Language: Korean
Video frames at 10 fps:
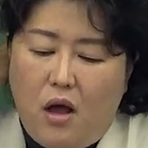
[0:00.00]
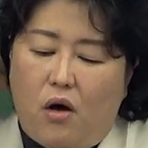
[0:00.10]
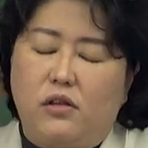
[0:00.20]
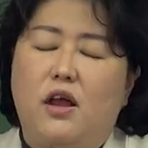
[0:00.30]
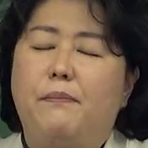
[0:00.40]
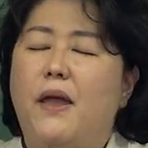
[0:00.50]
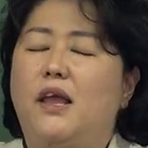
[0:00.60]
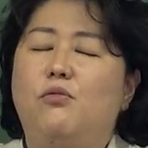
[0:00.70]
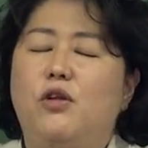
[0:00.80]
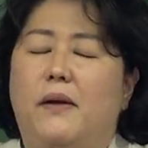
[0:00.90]
어떤
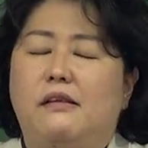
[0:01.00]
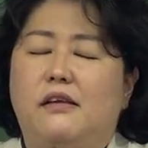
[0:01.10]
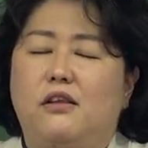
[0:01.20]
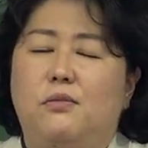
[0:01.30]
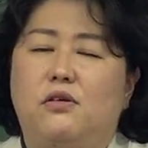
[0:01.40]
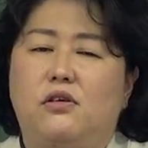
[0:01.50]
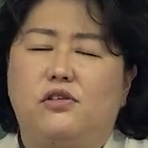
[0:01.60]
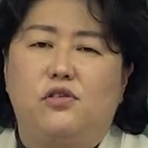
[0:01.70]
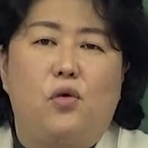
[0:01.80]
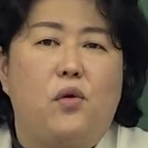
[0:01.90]
폐기물이 발생했으면
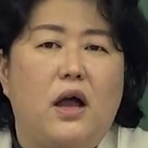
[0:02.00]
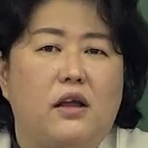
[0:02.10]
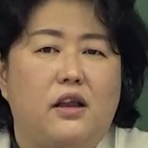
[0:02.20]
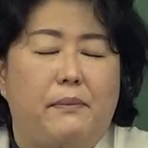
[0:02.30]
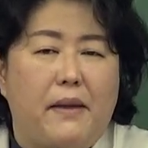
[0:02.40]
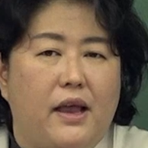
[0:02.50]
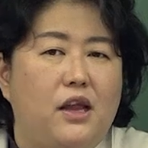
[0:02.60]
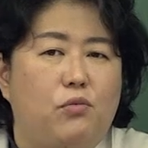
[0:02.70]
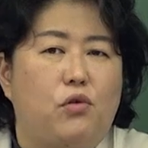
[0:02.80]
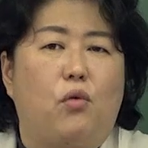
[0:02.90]
그것을 소각이나
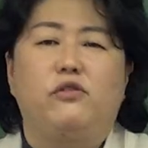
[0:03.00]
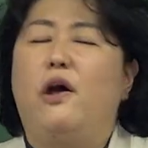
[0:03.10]
매립으로 꼭